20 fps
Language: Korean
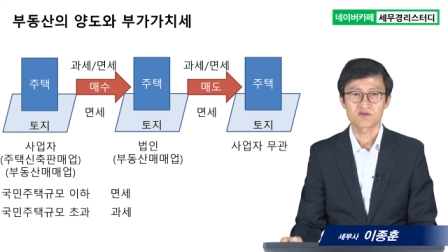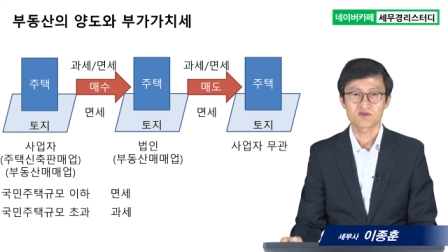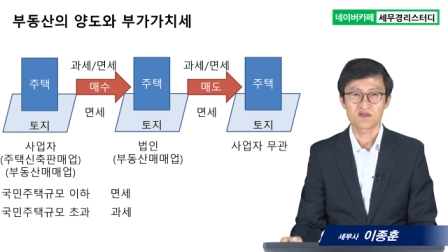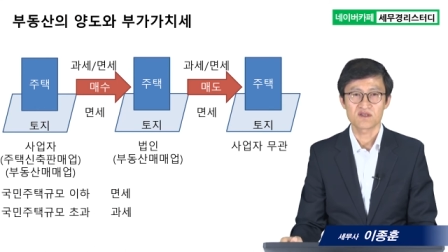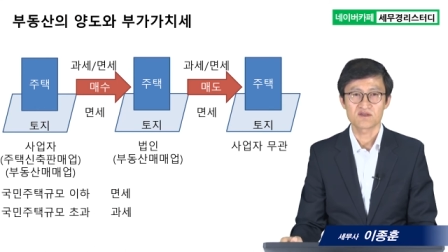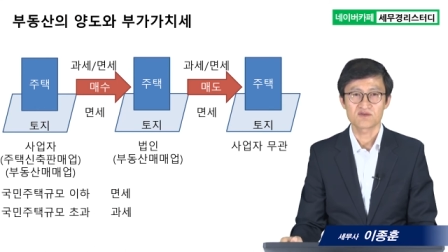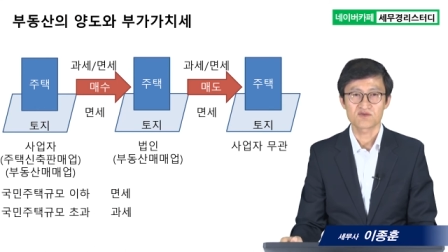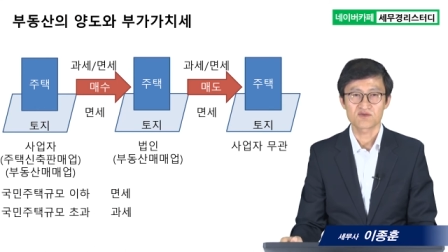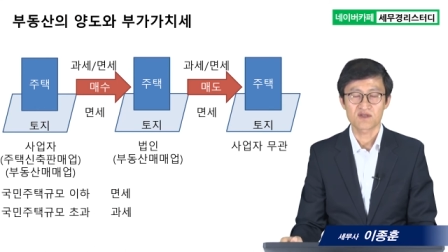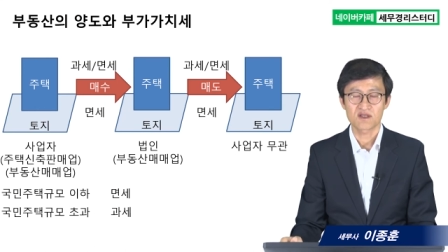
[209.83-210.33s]

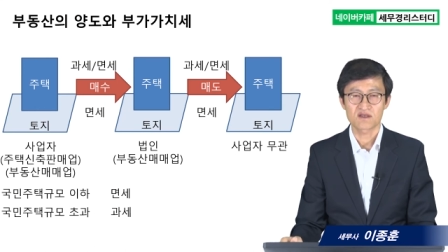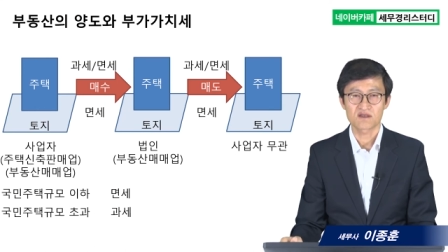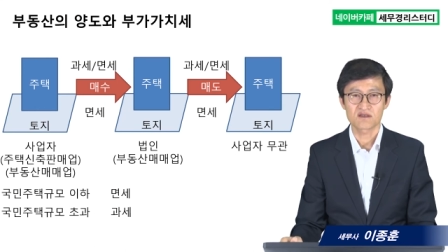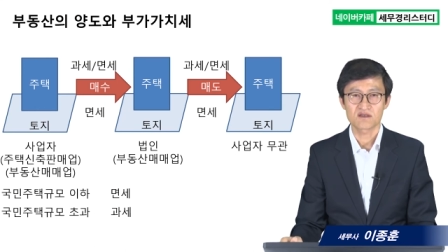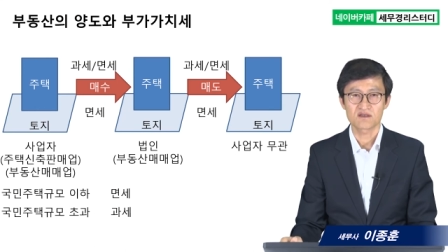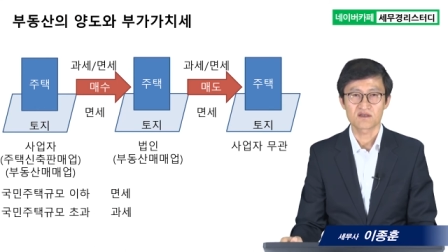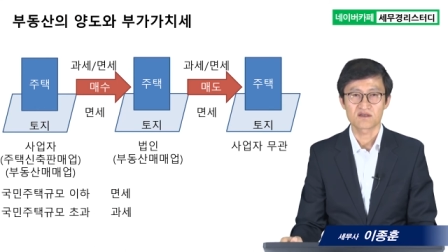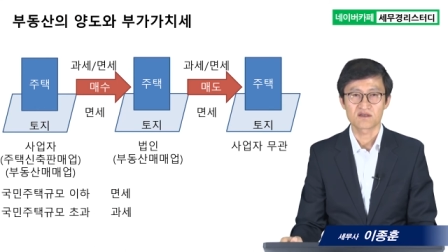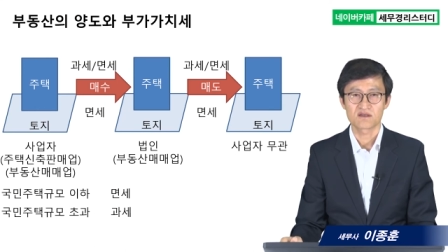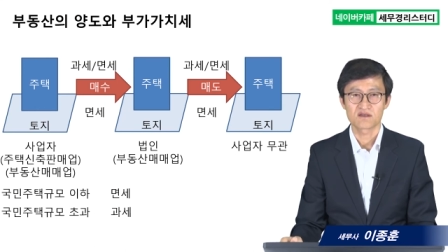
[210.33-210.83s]
이
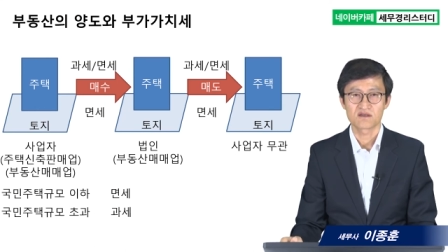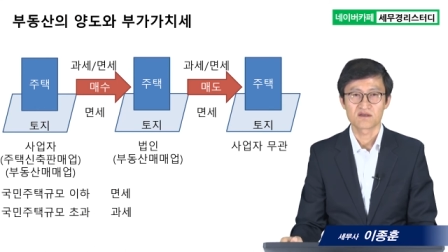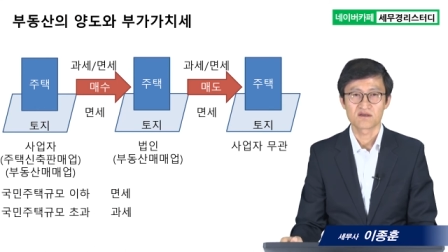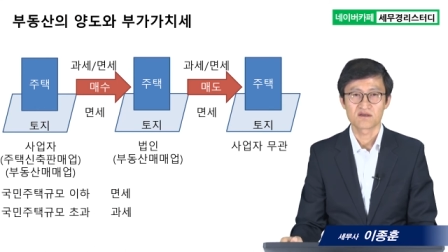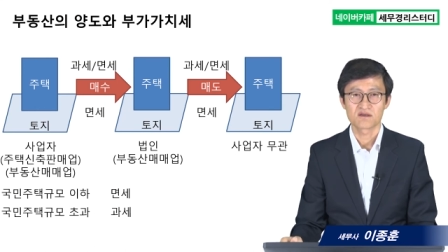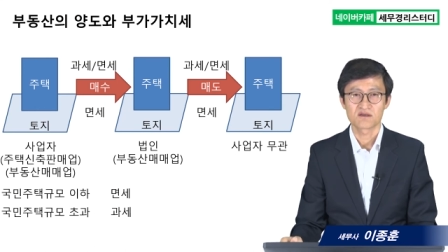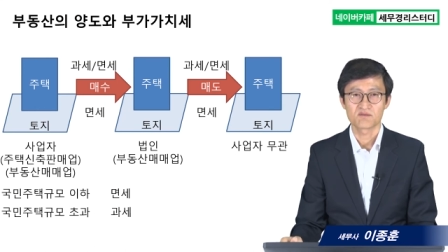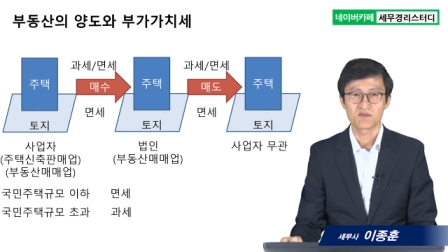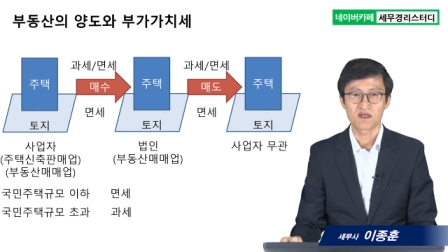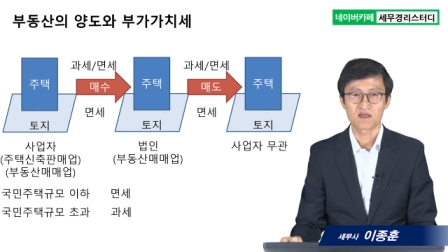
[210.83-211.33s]
주택을
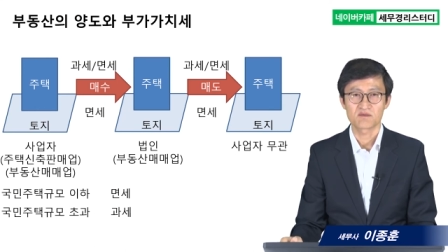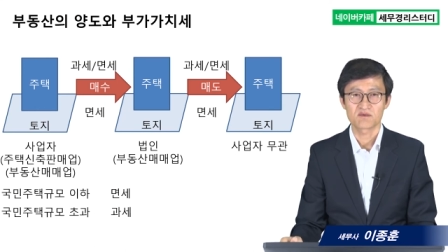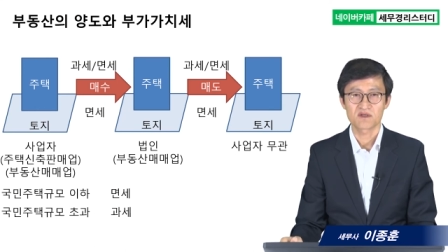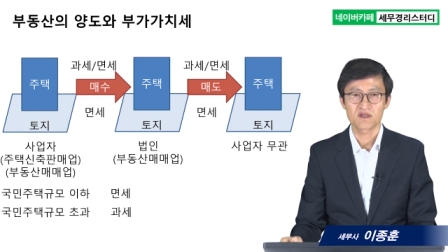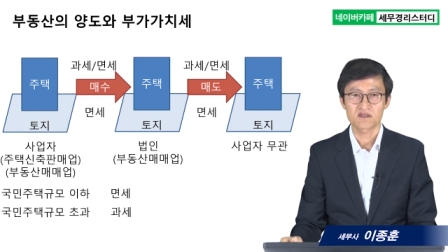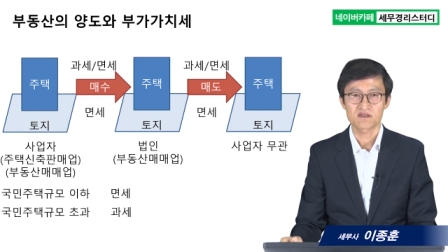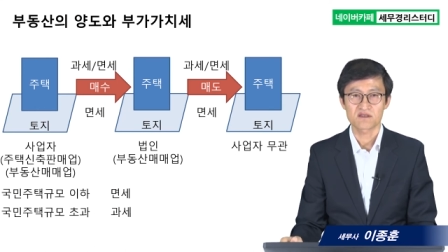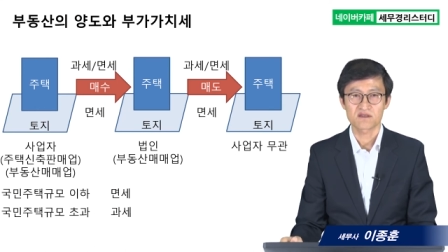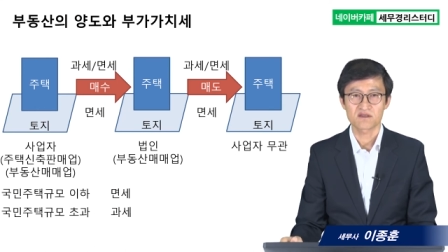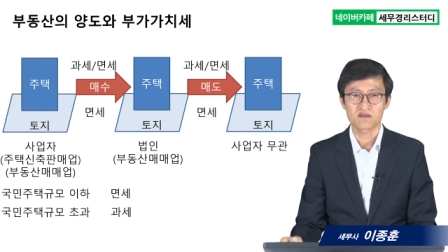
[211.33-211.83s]
매입을
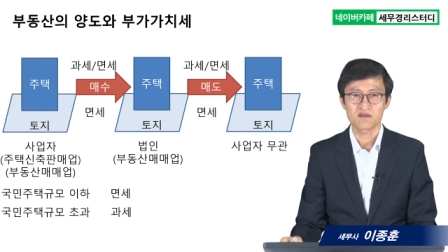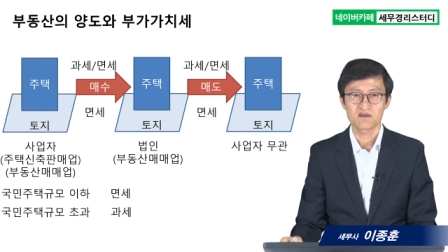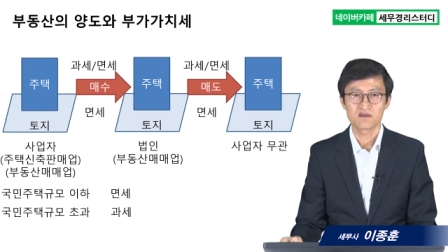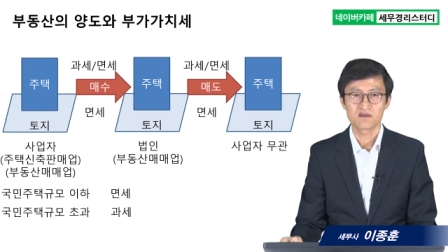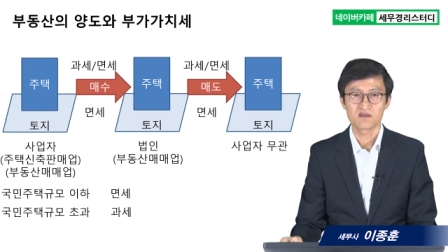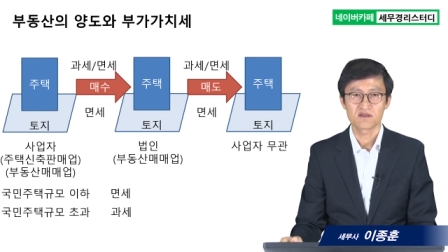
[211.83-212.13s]
해서